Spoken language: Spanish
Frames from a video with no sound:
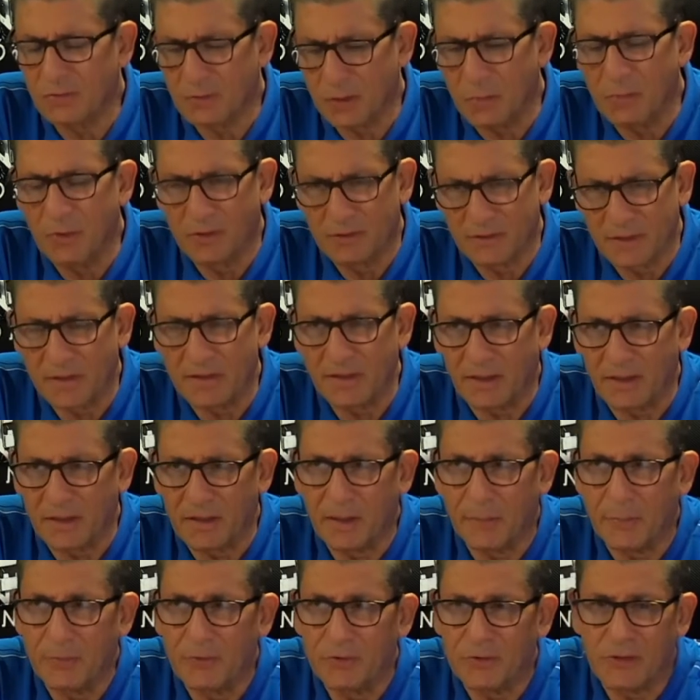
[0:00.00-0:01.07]
el
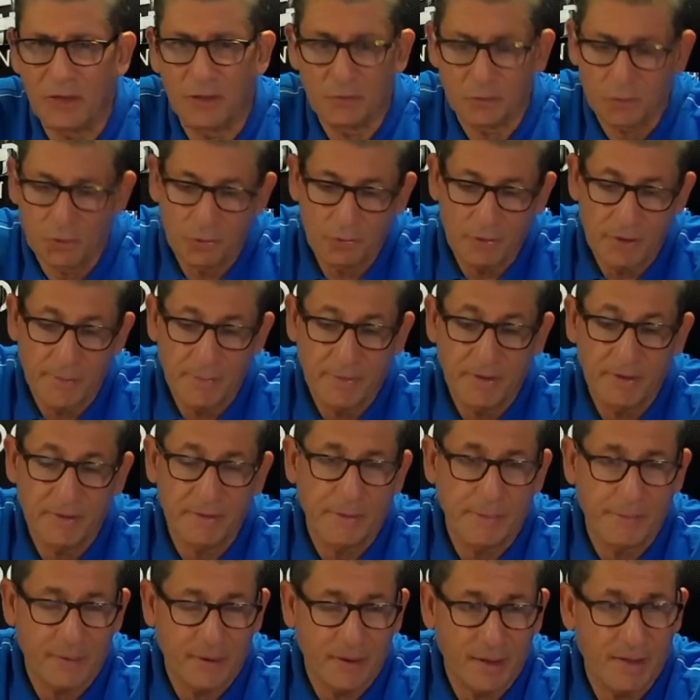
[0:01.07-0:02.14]
70%. Obviamente
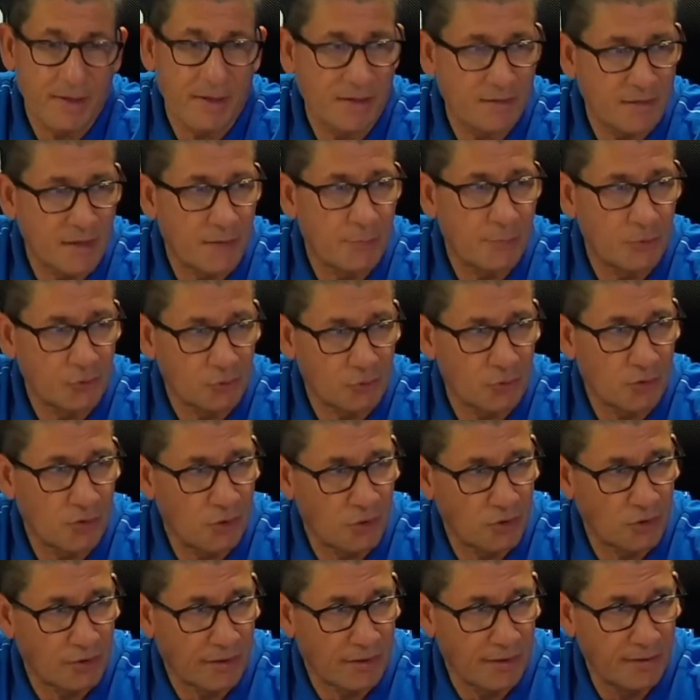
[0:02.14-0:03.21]
Pereira ya aportó el lote.
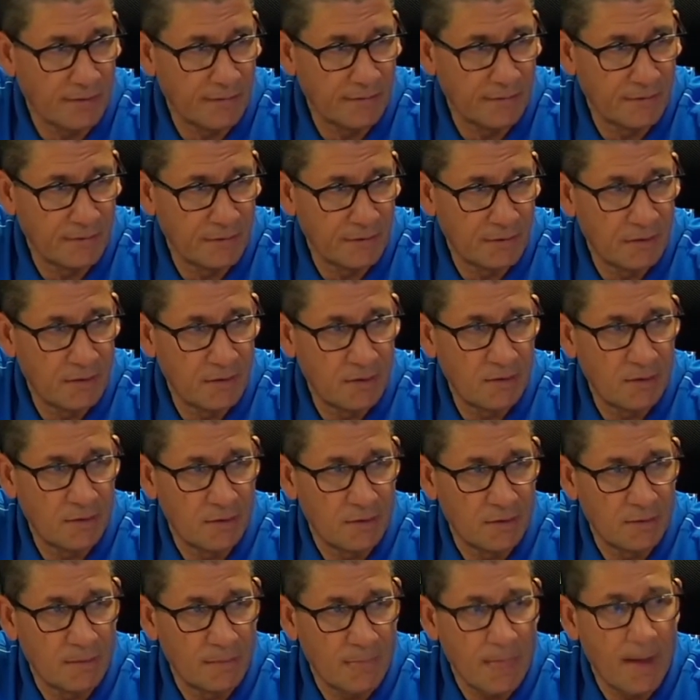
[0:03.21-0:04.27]
Ah, Pereira
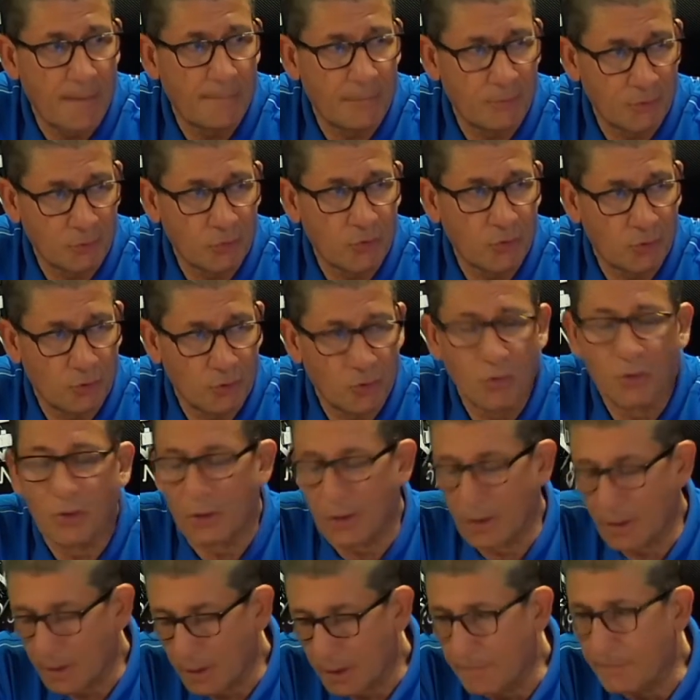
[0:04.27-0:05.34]
también hizo su aporte con el lote,
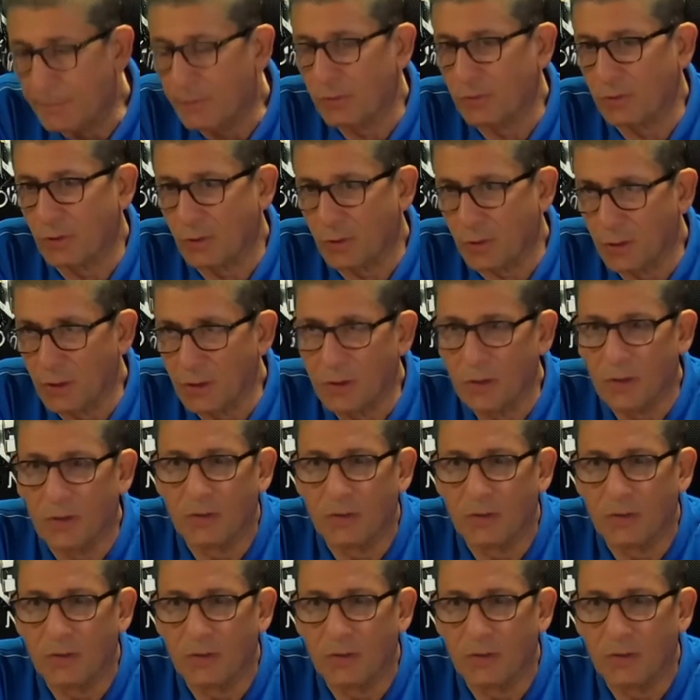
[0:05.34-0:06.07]
que vale una plata.